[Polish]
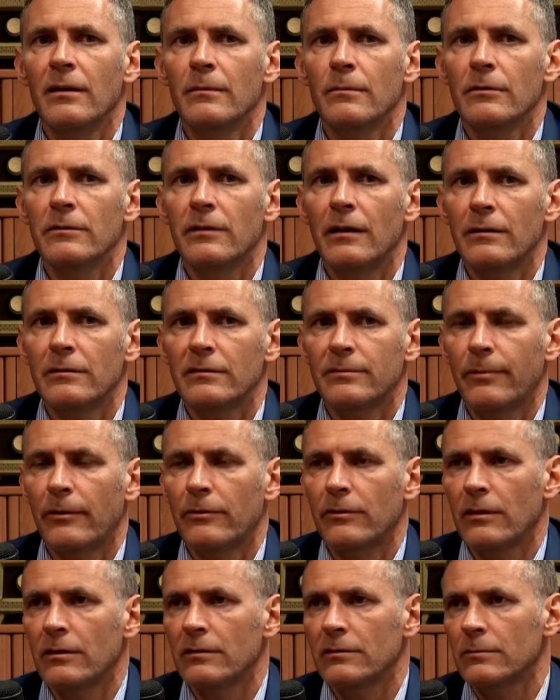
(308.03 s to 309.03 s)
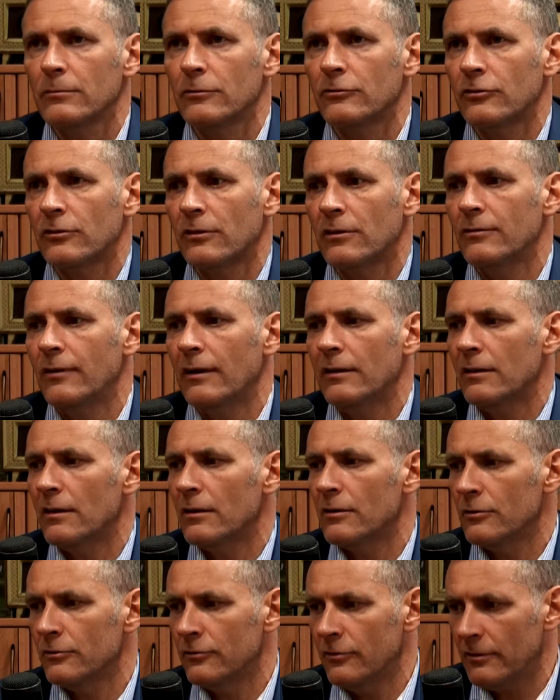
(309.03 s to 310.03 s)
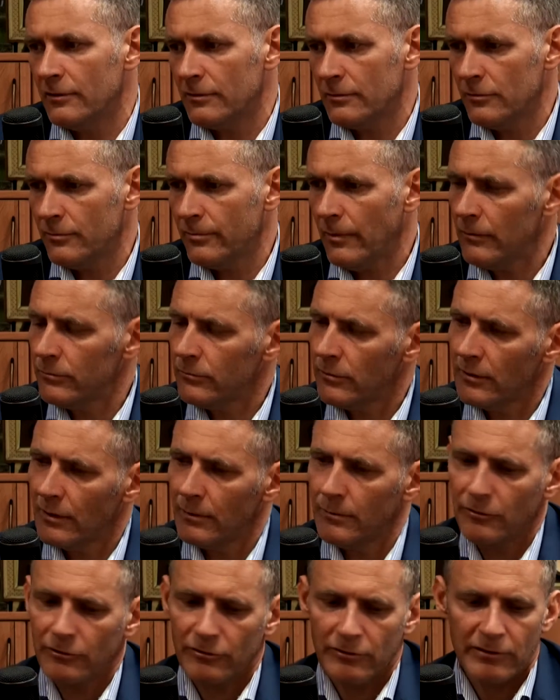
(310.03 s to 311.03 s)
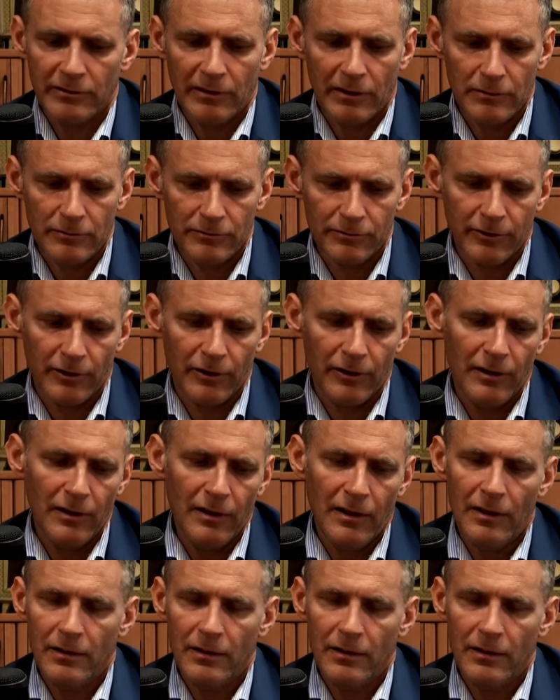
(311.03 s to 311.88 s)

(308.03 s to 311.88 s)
modelem spełniającym oczekiwania rodziców. Mam tutaj na myśli zarówno